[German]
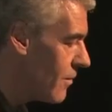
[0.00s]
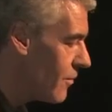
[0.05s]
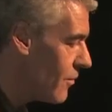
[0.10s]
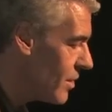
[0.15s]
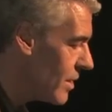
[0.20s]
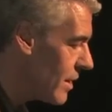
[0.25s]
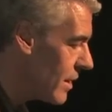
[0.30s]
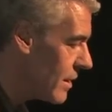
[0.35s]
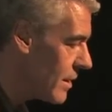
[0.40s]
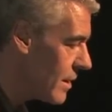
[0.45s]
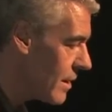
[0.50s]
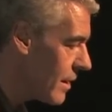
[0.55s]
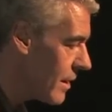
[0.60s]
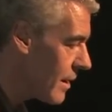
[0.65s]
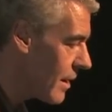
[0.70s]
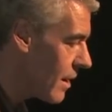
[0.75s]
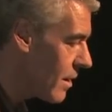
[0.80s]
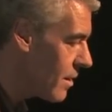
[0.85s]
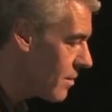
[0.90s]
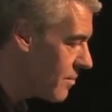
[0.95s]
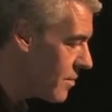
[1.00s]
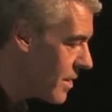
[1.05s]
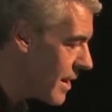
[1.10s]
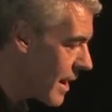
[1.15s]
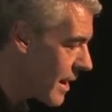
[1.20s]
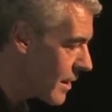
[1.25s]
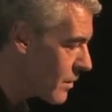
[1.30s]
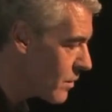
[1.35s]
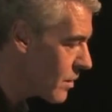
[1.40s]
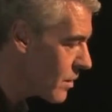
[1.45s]
für den Grand
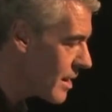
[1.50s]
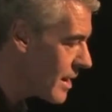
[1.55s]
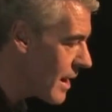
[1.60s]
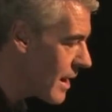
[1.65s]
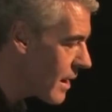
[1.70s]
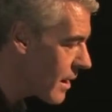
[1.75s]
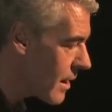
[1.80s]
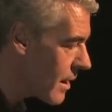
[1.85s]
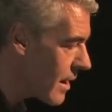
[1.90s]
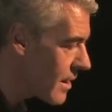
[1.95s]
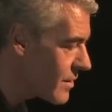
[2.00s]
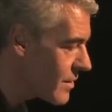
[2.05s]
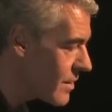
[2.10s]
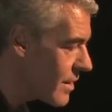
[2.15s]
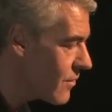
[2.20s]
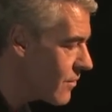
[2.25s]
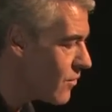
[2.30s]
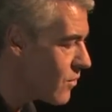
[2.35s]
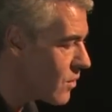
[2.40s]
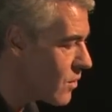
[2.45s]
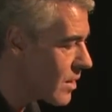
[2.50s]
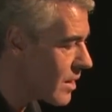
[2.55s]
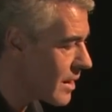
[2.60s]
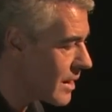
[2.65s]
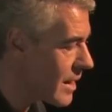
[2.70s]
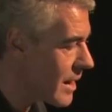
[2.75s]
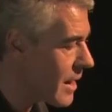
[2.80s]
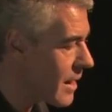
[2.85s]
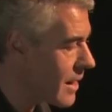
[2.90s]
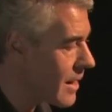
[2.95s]
Piano Klang, also den
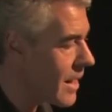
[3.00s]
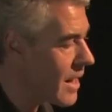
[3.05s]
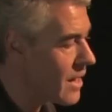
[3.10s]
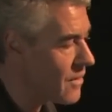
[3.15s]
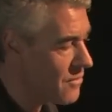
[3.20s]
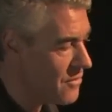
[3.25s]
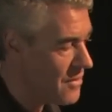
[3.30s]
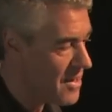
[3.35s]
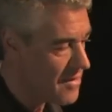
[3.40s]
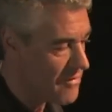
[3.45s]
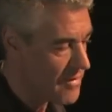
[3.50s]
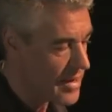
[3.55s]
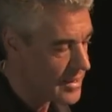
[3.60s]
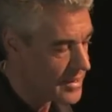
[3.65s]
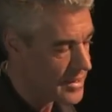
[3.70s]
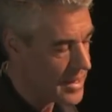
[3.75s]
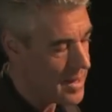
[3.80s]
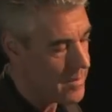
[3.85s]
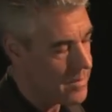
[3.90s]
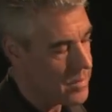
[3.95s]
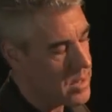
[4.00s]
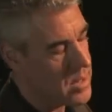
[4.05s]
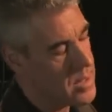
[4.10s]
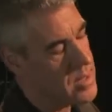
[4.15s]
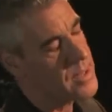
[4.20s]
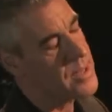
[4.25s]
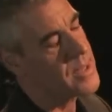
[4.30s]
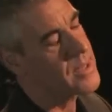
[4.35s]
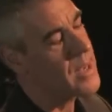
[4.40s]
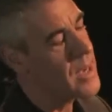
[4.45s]
Flügelklang, ein Vierfach-Sample.
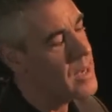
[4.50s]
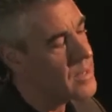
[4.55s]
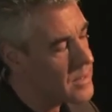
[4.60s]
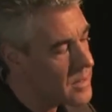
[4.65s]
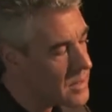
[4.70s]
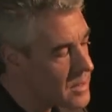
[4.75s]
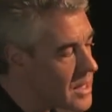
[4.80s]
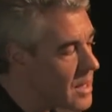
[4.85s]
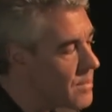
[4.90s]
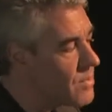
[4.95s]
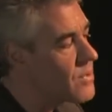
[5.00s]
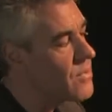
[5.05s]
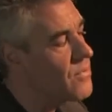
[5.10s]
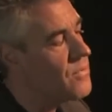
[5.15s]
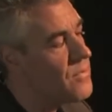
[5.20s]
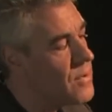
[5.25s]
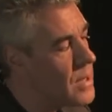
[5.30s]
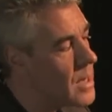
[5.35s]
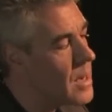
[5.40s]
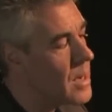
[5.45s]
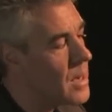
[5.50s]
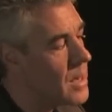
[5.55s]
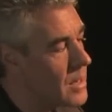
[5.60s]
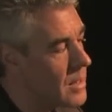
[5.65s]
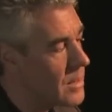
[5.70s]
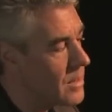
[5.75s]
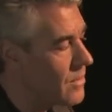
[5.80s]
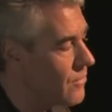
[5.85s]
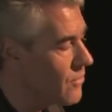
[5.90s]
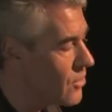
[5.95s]
Das heißt, es gibt vier
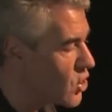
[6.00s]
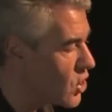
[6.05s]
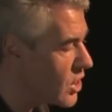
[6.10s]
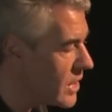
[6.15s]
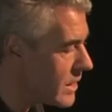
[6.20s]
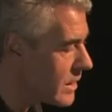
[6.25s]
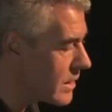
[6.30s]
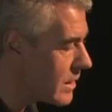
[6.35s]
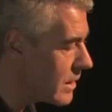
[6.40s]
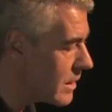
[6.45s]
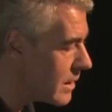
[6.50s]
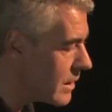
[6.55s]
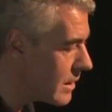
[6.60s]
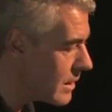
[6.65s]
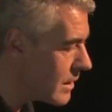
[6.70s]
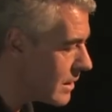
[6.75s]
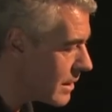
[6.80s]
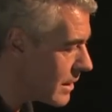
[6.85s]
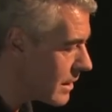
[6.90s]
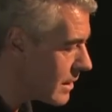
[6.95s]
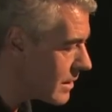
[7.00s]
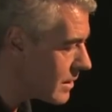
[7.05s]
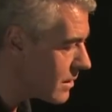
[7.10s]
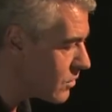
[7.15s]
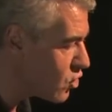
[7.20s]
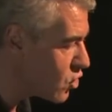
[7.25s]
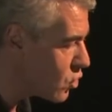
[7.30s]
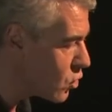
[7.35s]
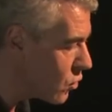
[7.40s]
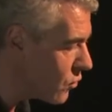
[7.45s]
verschiedene
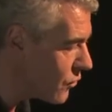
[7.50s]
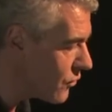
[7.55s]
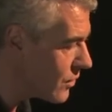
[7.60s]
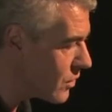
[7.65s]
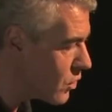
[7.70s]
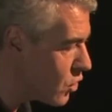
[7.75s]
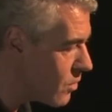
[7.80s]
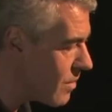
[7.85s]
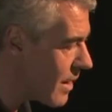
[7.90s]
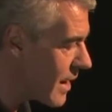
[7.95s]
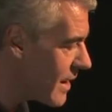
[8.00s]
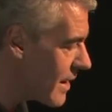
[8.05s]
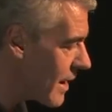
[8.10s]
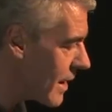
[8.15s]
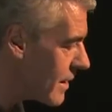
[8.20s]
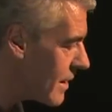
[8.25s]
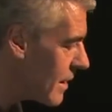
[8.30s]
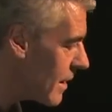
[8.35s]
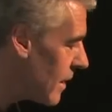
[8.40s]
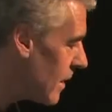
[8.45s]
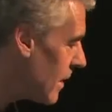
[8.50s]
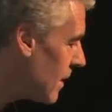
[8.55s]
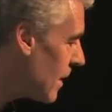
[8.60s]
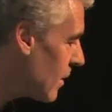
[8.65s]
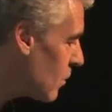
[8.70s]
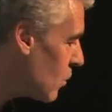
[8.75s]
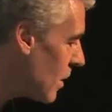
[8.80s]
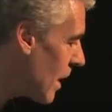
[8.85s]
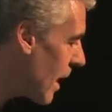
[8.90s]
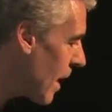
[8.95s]
Stufen übereinander in der
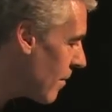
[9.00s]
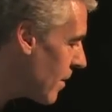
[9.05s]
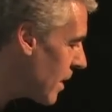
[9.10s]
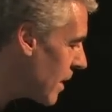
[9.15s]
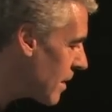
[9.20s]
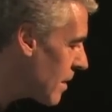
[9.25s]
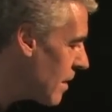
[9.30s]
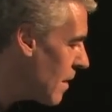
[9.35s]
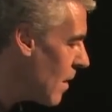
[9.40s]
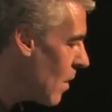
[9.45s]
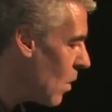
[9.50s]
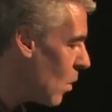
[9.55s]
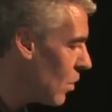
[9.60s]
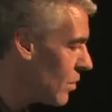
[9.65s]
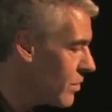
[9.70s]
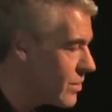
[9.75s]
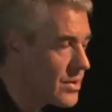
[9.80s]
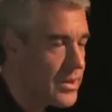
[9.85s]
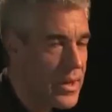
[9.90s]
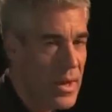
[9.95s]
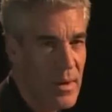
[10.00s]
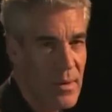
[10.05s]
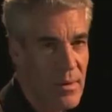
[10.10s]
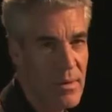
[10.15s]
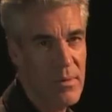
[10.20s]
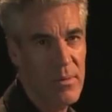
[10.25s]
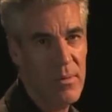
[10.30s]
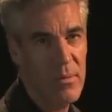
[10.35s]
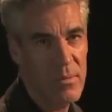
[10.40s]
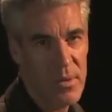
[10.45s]
Dynamik und
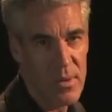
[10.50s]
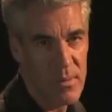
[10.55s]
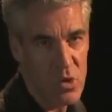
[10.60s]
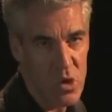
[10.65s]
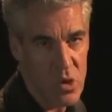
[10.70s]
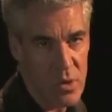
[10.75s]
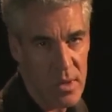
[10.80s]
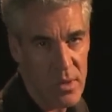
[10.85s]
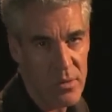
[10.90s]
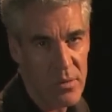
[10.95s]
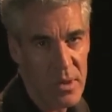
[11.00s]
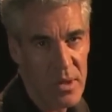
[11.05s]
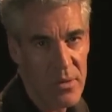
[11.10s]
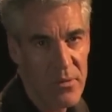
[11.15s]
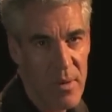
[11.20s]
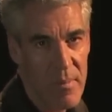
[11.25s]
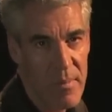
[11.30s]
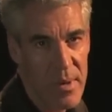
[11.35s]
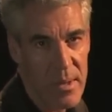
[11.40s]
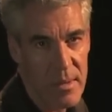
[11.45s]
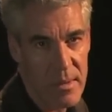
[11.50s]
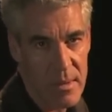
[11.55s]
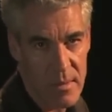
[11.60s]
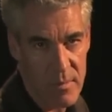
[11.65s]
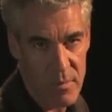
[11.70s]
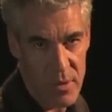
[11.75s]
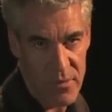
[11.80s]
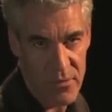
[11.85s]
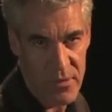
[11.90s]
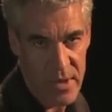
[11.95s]
dazwischen natürlich verbindend
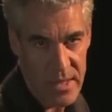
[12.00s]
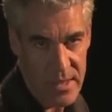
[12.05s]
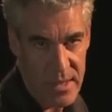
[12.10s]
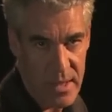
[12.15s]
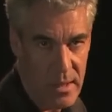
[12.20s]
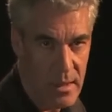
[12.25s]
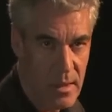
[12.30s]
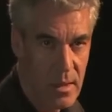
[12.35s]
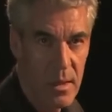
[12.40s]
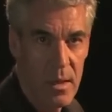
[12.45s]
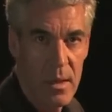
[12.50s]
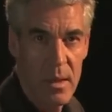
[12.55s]
mit Filtern